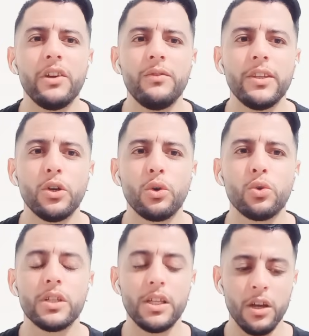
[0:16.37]
هذا الفيديو
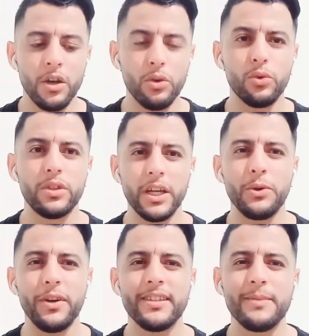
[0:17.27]
خوتي
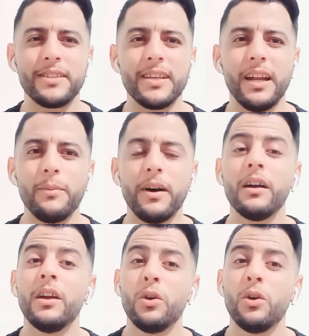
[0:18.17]
وديروا حزام السلامه